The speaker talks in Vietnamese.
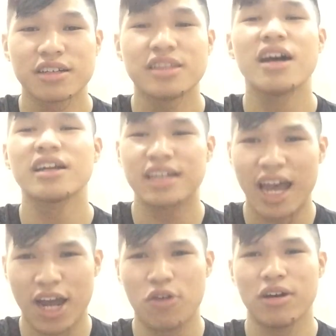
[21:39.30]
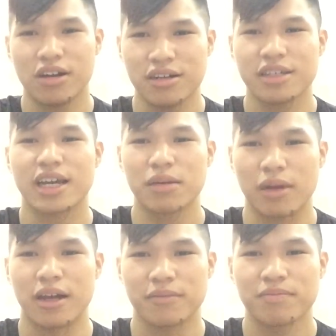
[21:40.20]
nâng cao hơn nha các
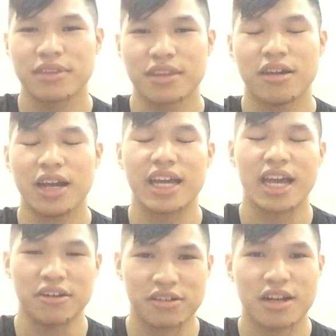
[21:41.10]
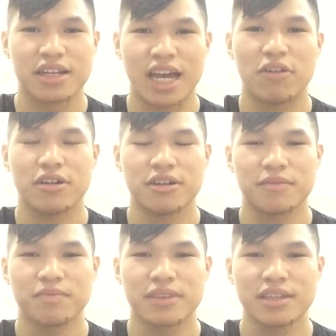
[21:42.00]
bạn. Đó, ngày càng được nâng cao hơn.
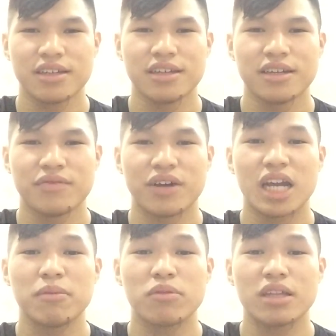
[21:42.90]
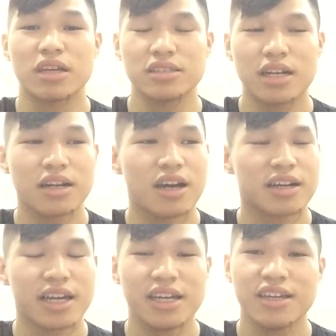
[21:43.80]
Và khi mà chúng ta tự tin hơn
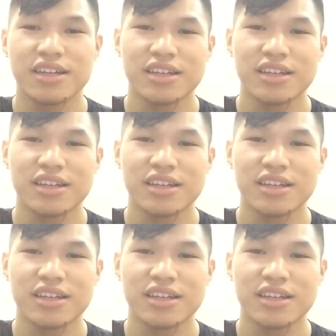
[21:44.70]
thì